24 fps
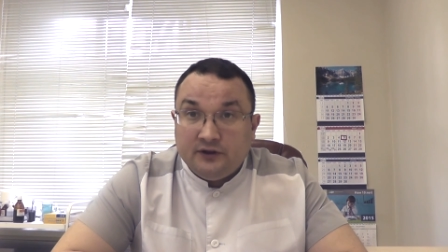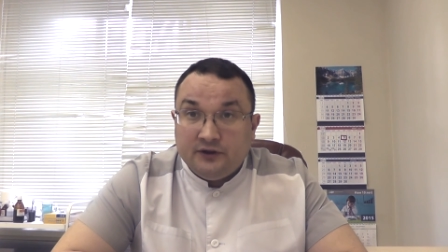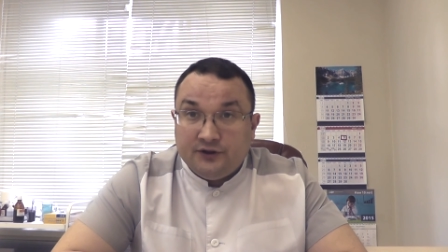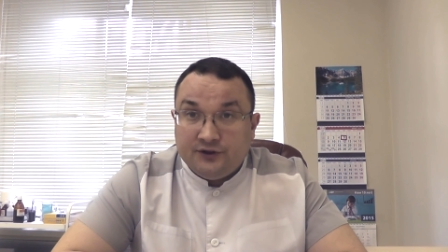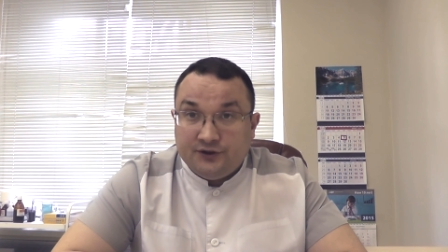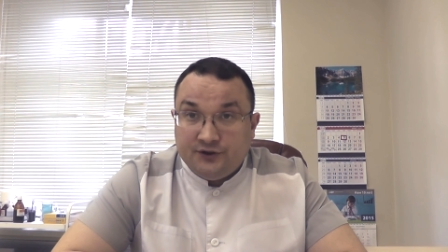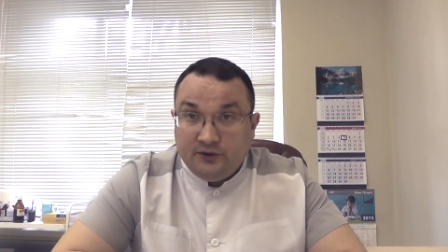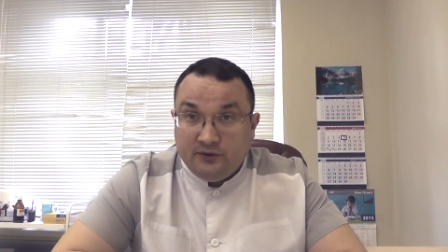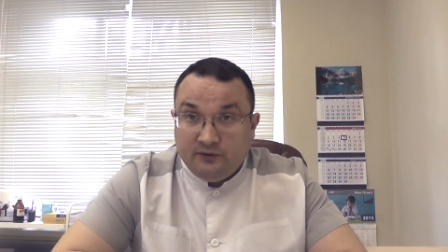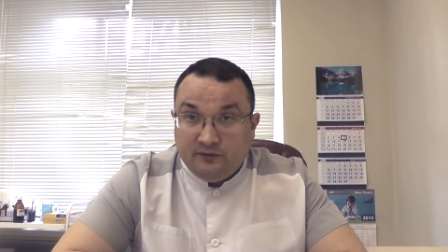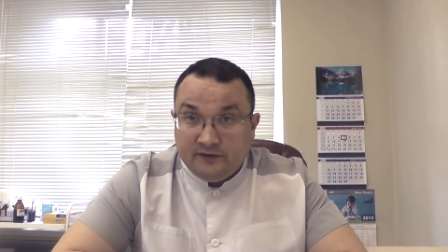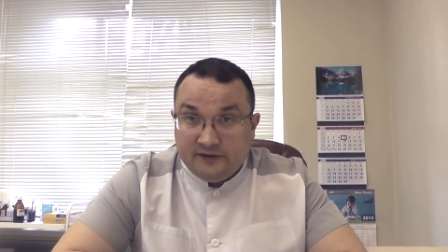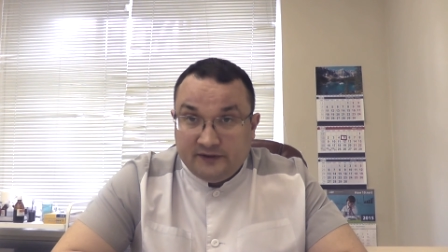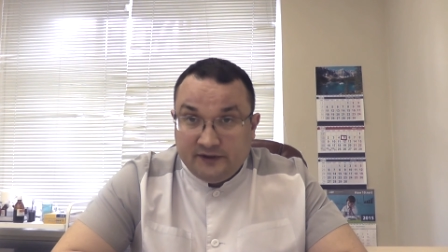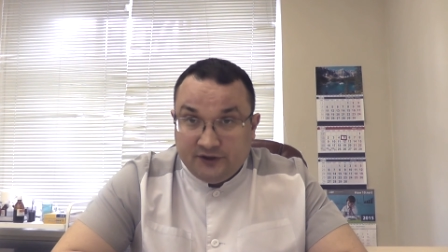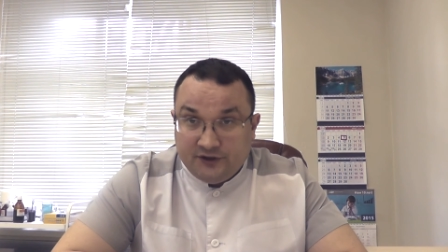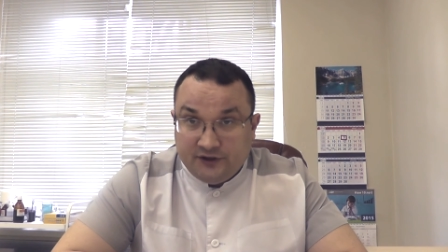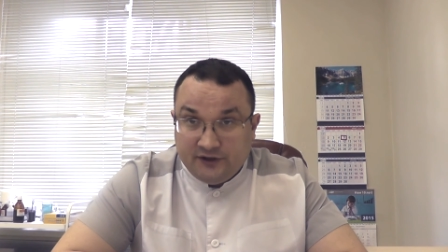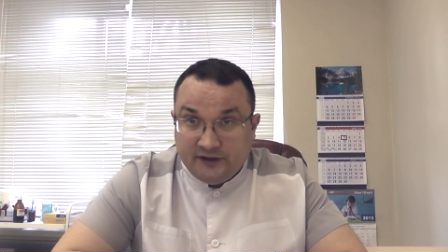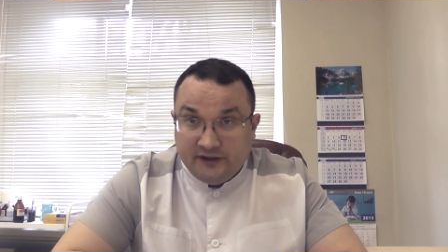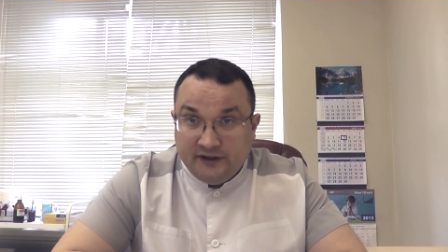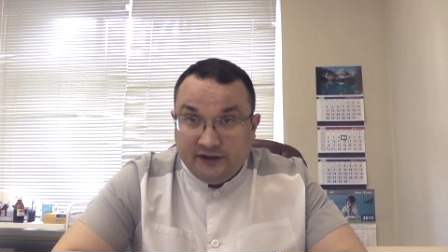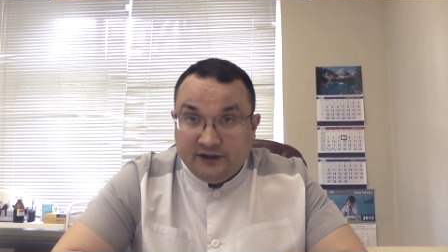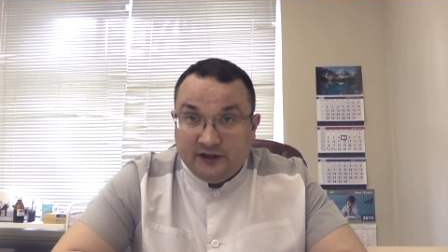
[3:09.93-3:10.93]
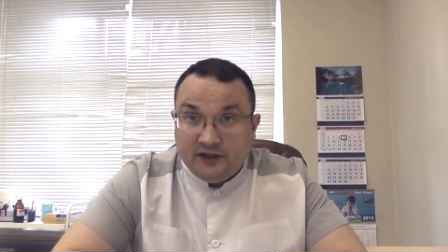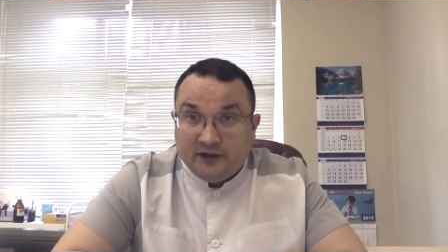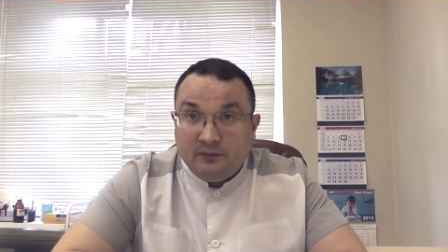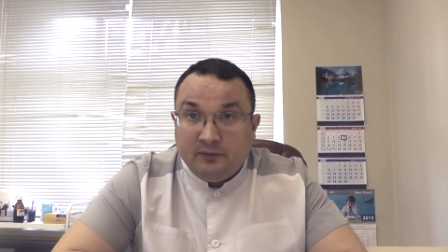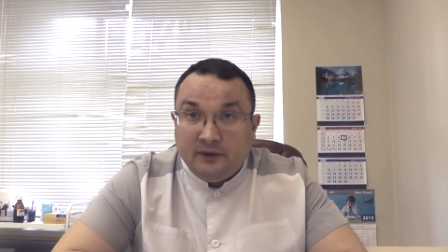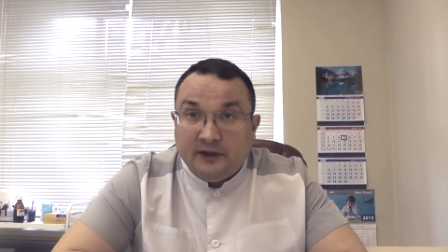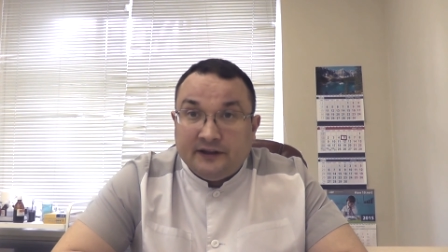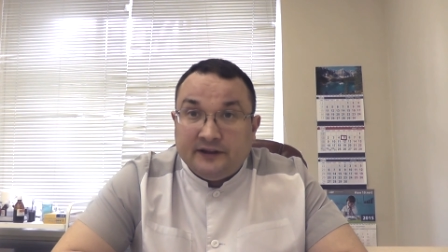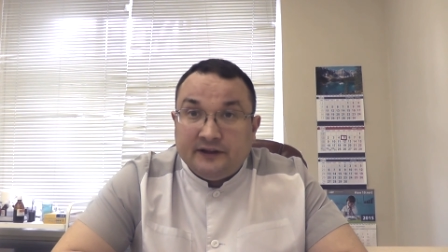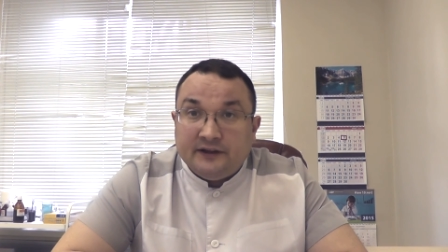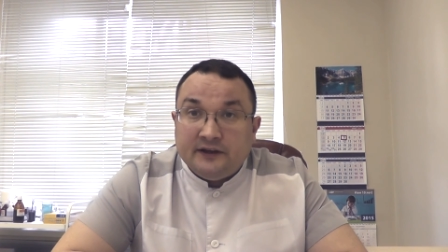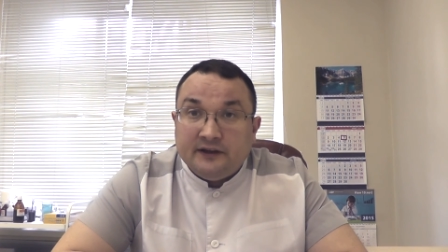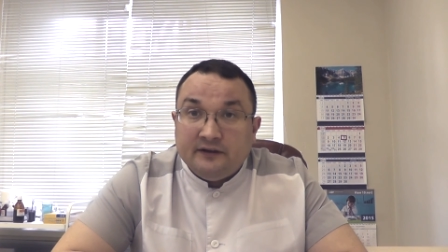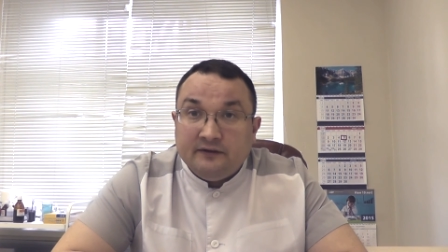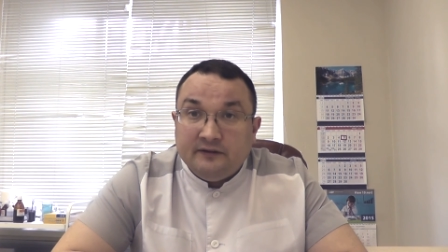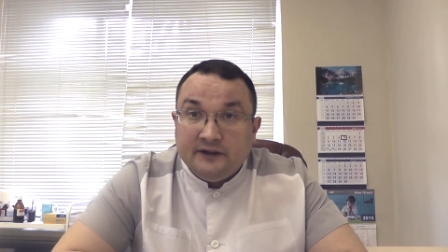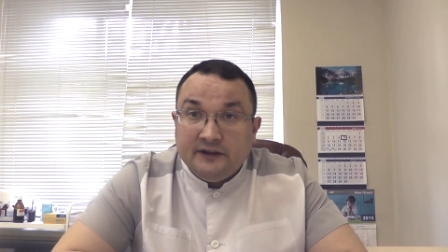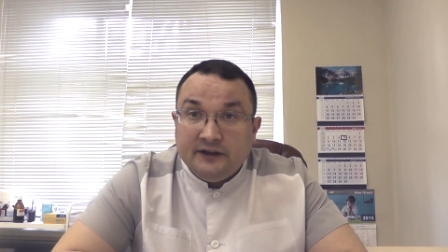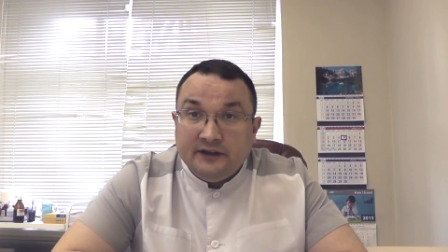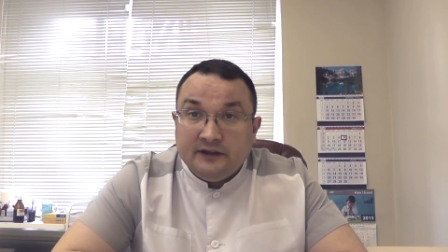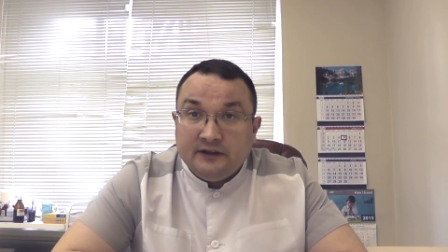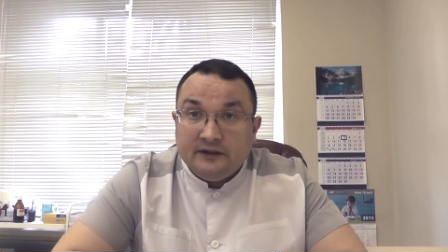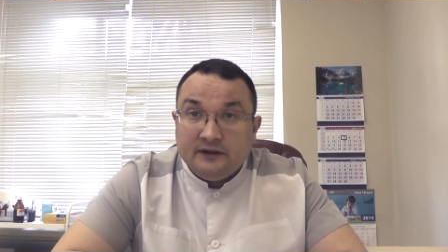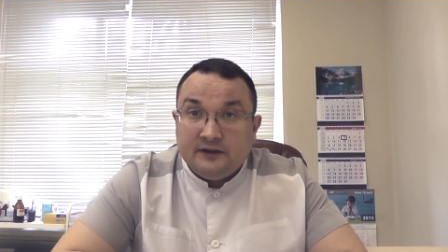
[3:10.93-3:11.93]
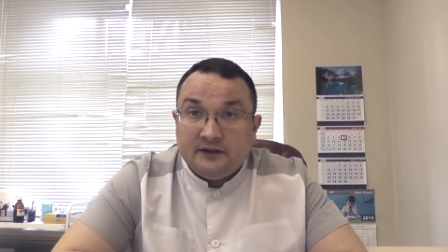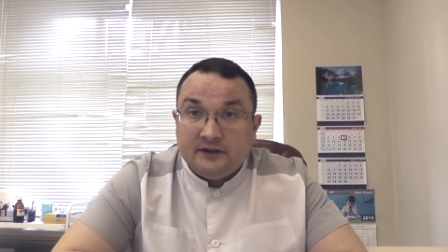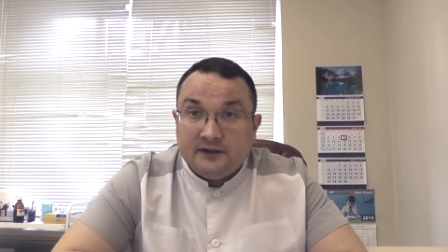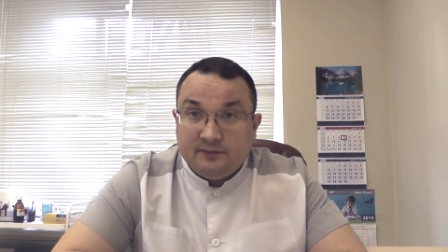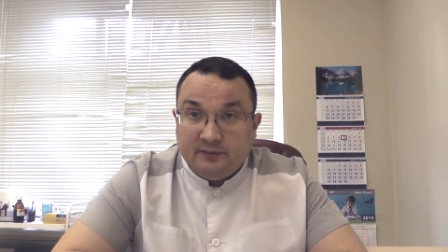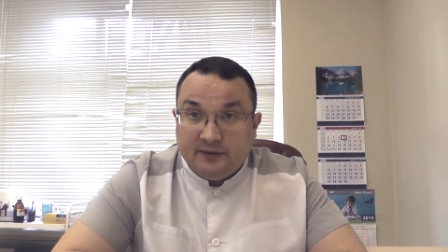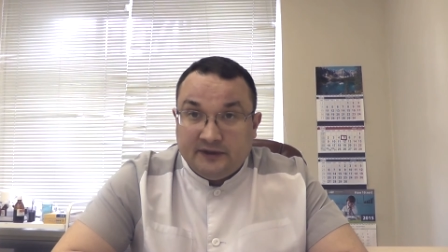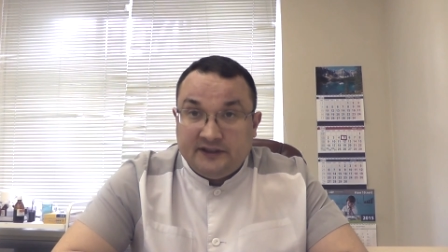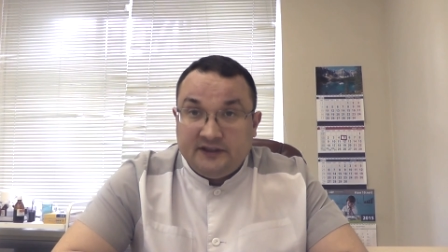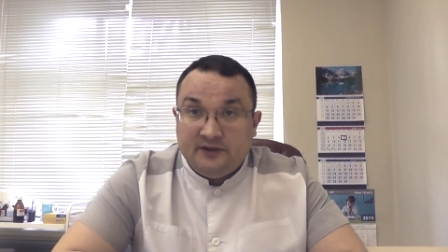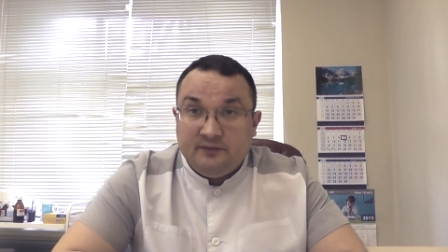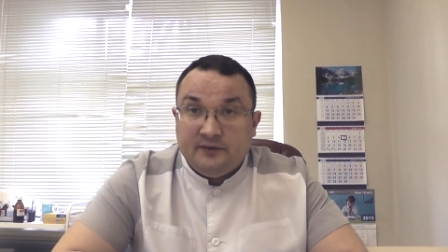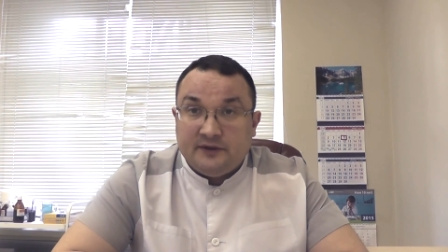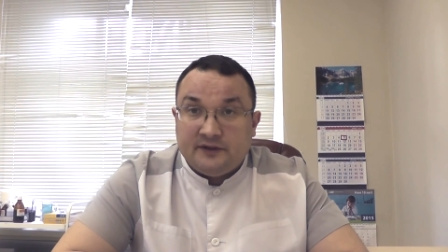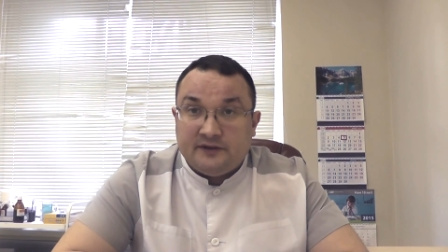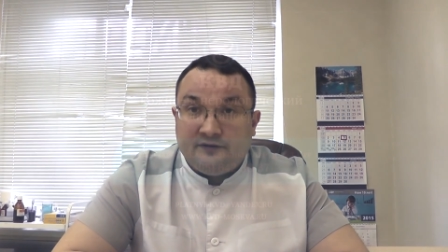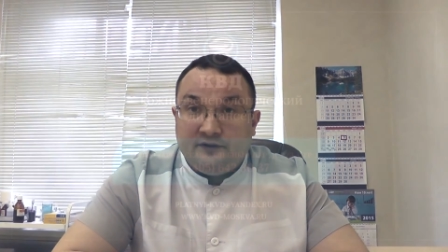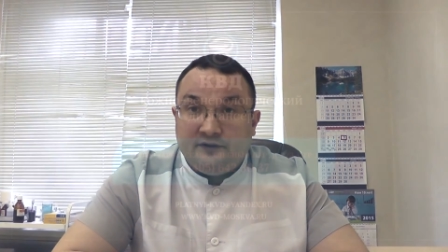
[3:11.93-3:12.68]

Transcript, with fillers: ждем вас в нашей клинике платной КВД. Спасибо за